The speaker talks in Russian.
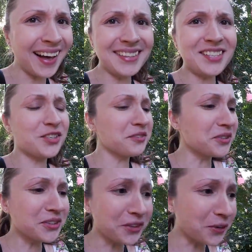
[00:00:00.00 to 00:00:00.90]

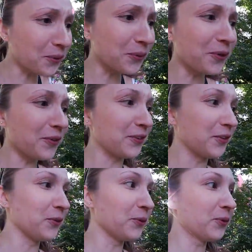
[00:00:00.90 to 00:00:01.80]
ничего такого,
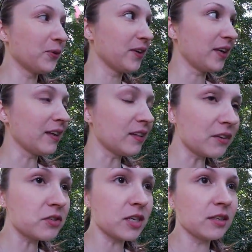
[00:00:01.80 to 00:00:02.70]
но я и так
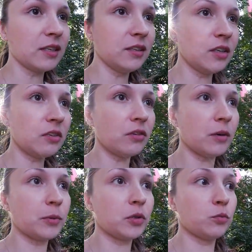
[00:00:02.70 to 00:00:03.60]
вся на нервах,
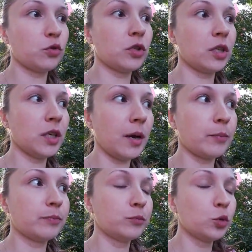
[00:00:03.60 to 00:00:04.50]
потому что я,
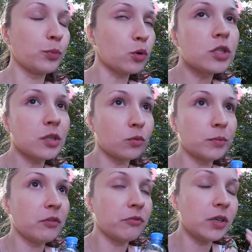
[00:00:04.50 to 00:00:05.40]
ну, просто у
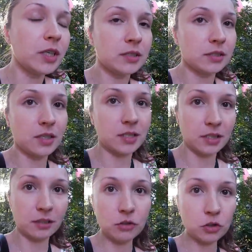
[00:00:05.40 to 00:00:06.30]
меня вылетело из
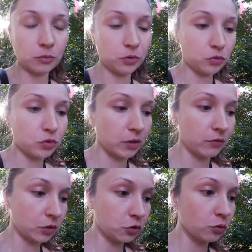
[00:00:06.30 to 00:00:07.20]
головы, что мне нужно к
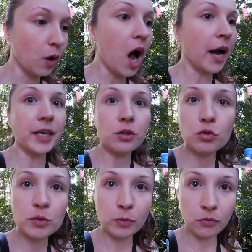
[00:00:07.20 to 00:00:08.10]
врачу, а я не
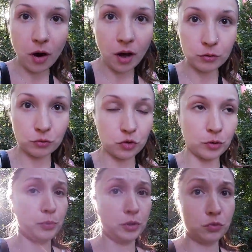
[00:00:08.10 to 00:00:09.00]
успеваю уже,
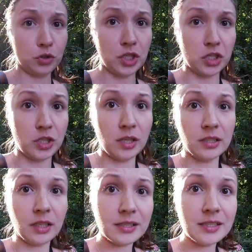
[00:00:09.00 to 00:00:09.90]
потому что я ждала
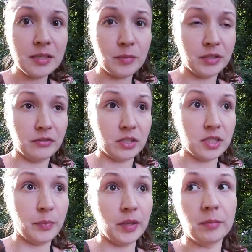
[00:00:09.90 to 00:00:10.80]
такси, блин,
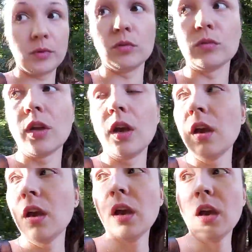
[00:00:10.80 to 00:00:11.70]
25 минут.
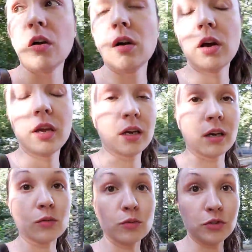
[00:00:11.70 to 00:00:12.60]
Ой,
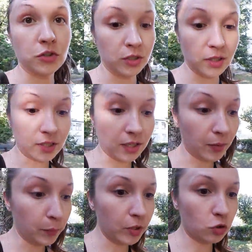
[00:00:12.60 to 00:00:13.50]
короче, это
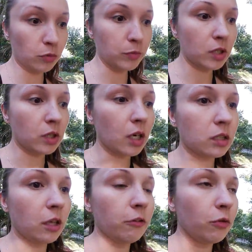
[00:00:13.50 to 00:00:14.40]
капец, он меня
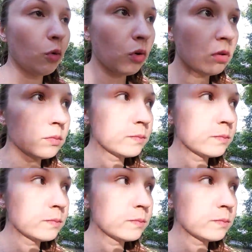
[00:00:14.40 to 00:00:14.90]
так довел.